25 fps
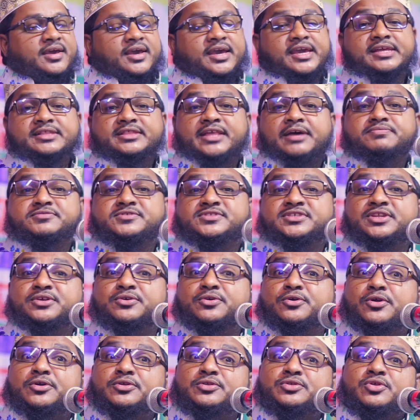এই তাফসির
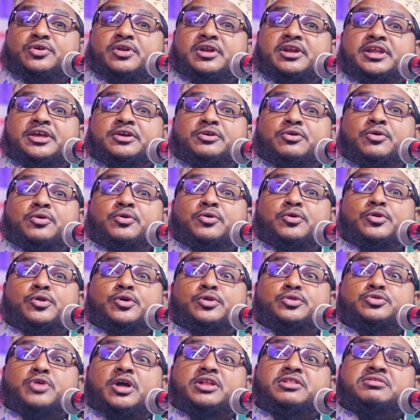গ্রন্থের হলো
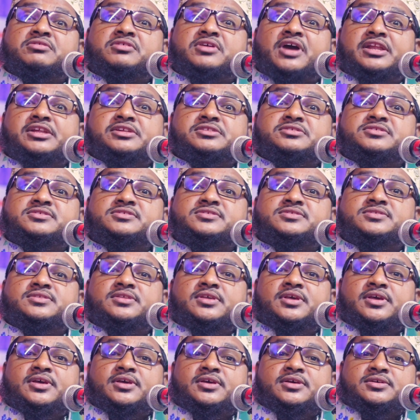তৎকালীন
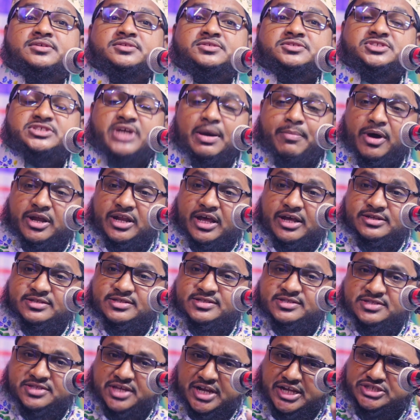জামানার
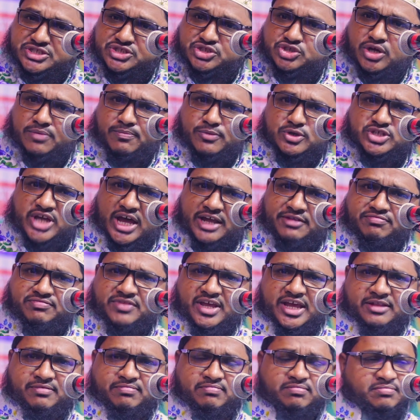শ্রেষ্ঠ
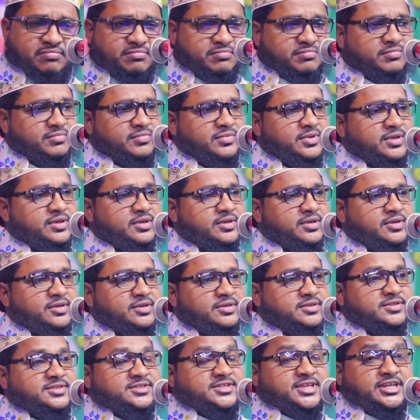মুজাদ্দিদ
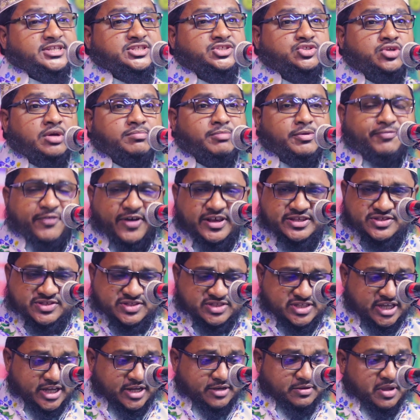শ্রেষ্ঠ
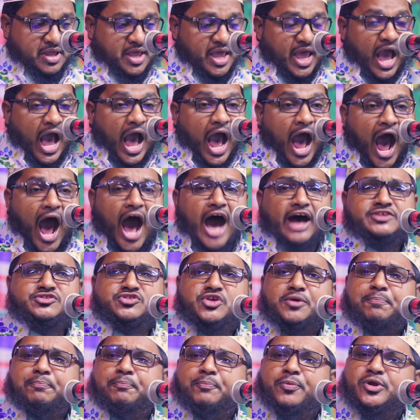মুফাসসির আজ
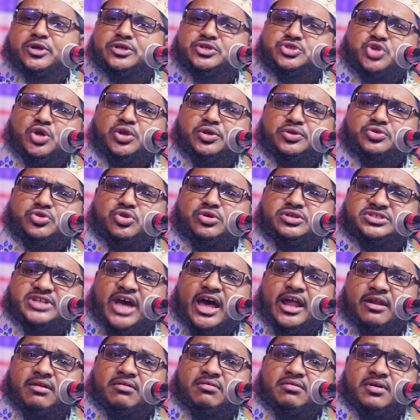পর্যন্ত
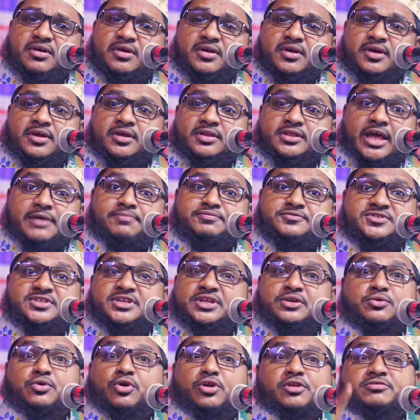যার
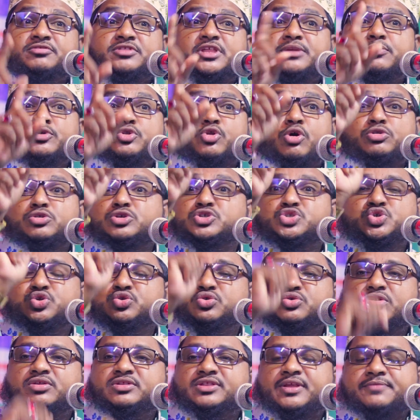তাফসির গ্রন্থের মতো অত
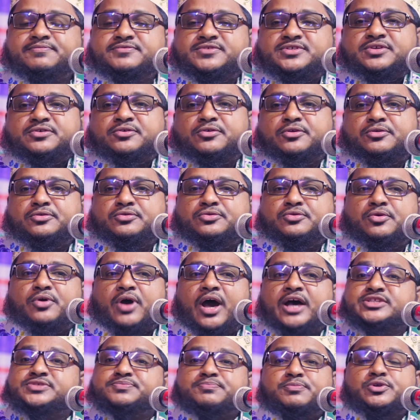সুন্দর তাফসির গ্রন্থ
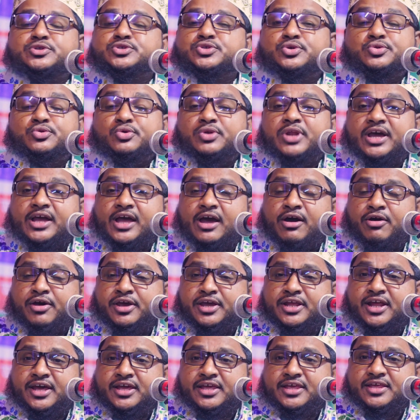আজ পর্যন্ত লেখা
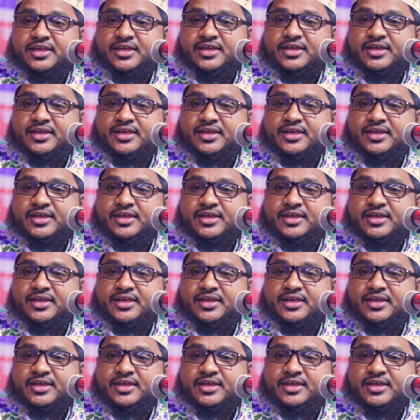হয় নাই